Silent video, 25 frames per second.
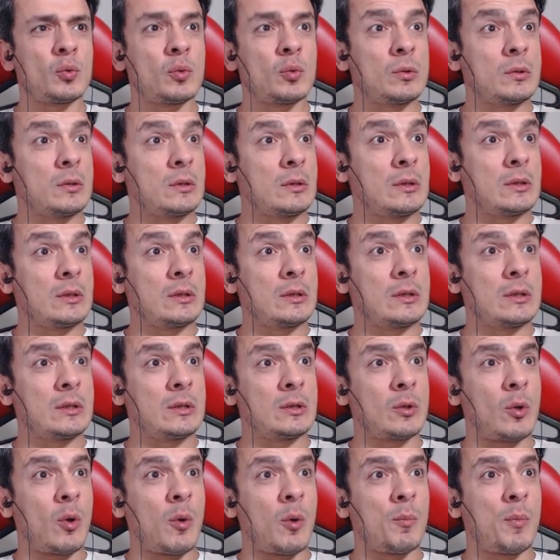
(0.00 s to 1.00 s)

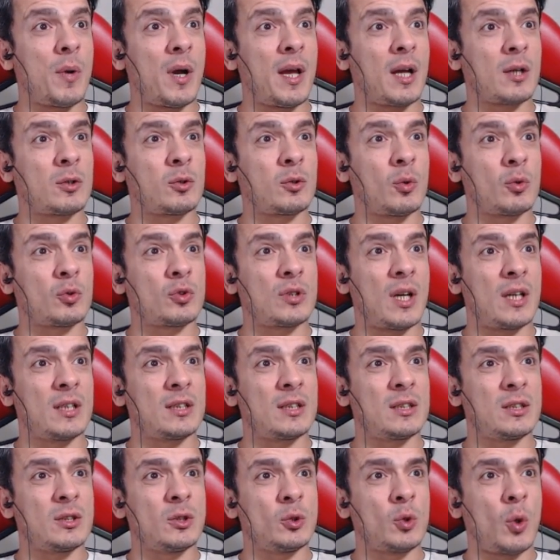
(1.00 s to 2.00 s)
İyi. Ombe ayakta olsaydı